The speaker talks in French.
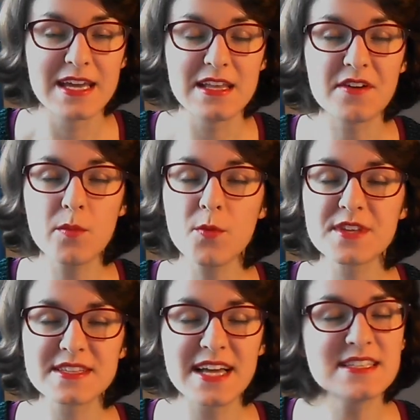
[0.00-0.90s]
Il y a vraiment
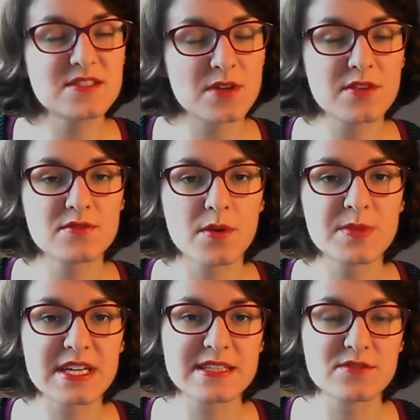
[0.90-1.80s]
des tas d'histoires de
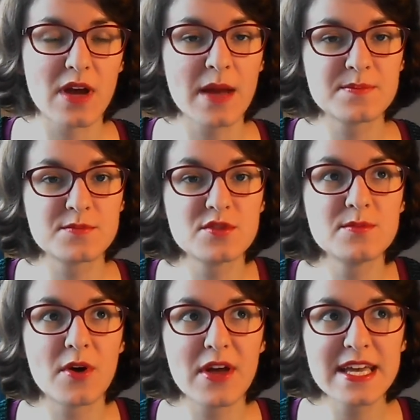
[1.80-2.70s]
vampires qui sont
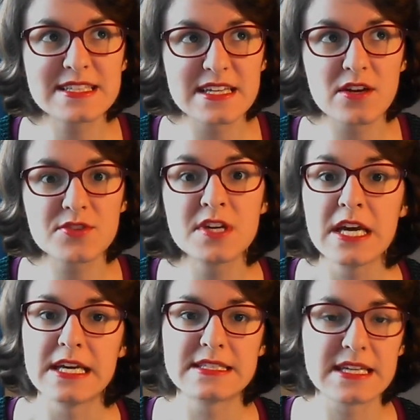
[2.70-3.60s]
absolument excellentes
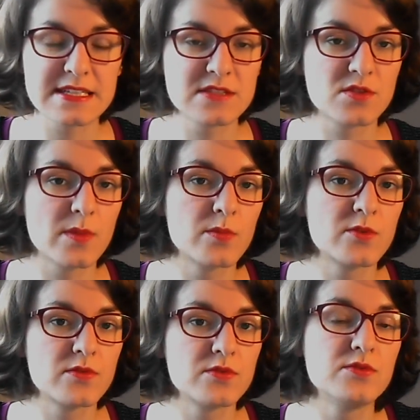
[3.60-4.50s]
et certaines sont même
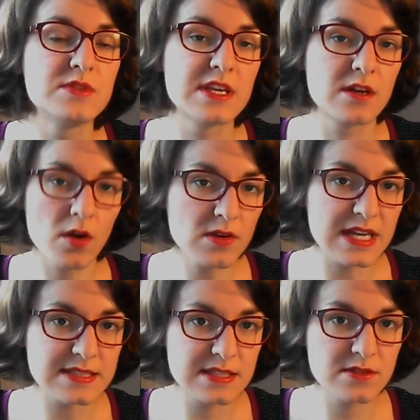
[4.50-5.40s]
devenues des grands
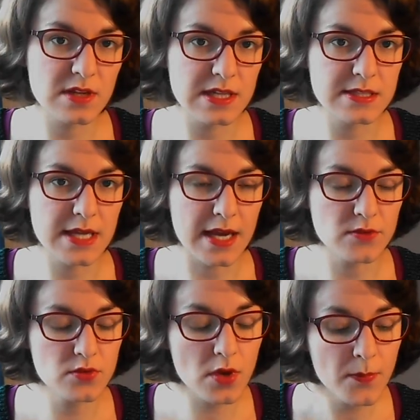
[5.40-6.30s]
classiques de la
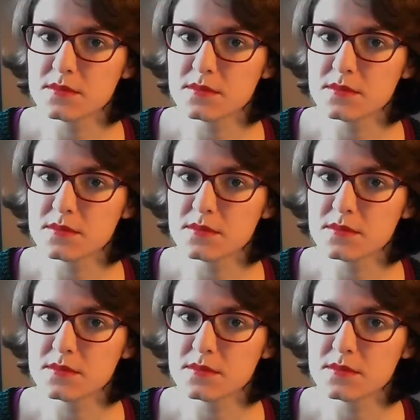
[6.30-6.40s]
littérature.